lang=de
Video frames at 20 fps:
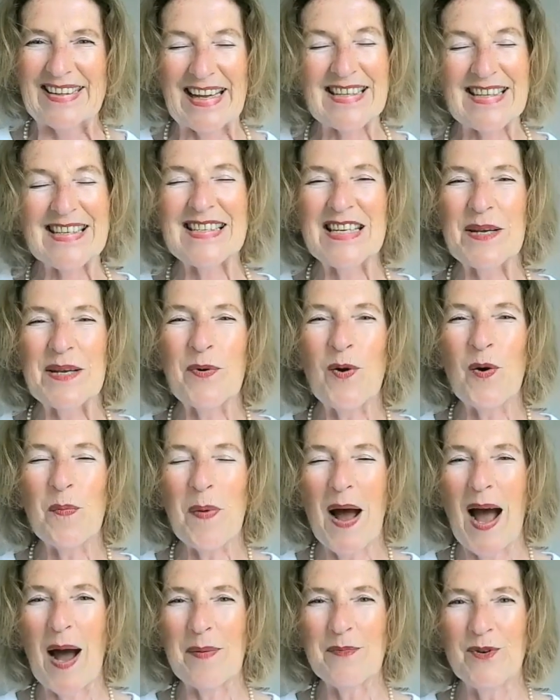Ganz liebe
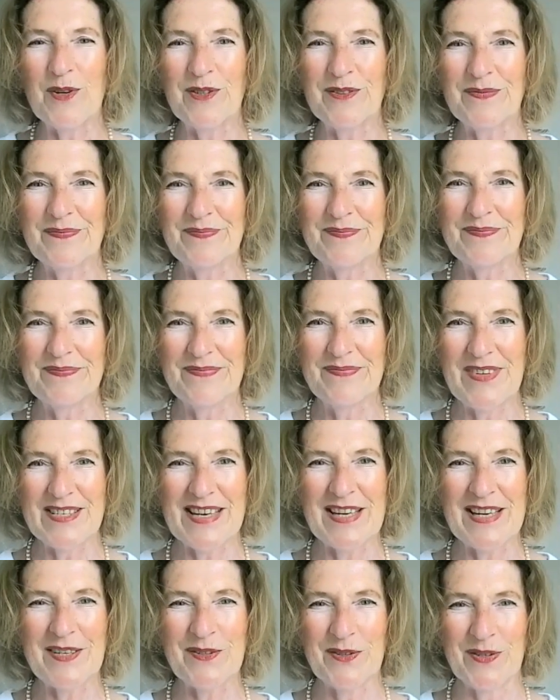Umarmung. Wir
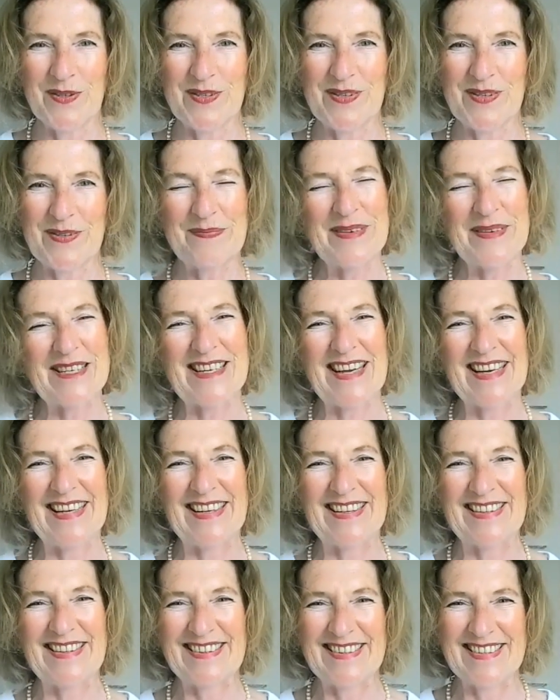sehen uns. Bis
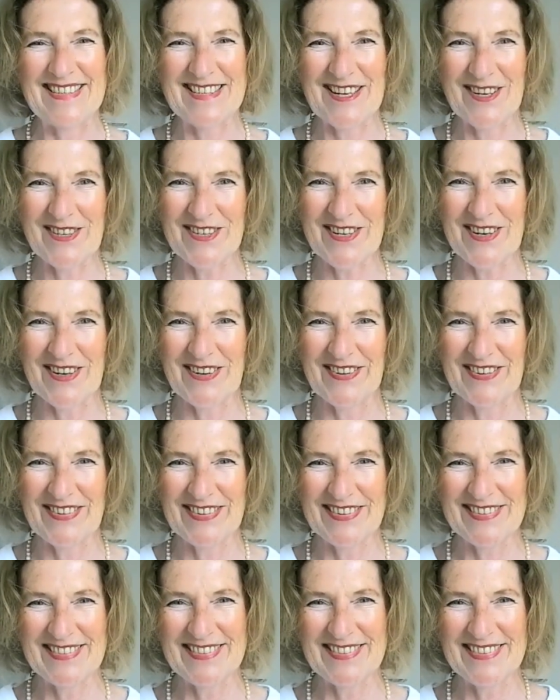dahin. Ciao,
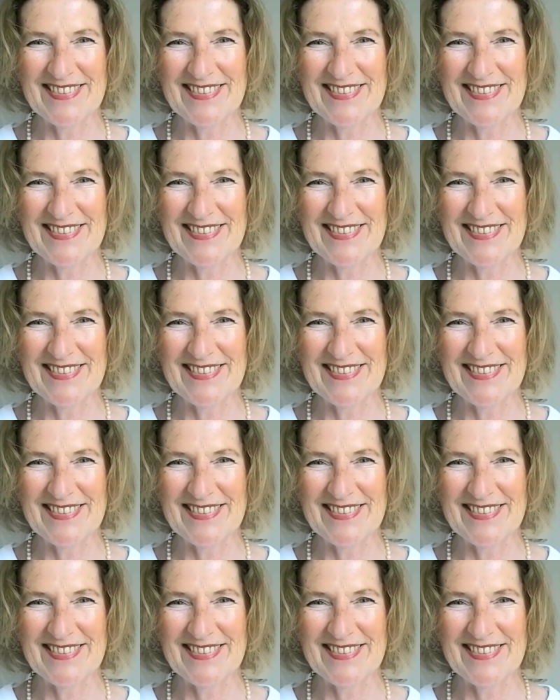ciao.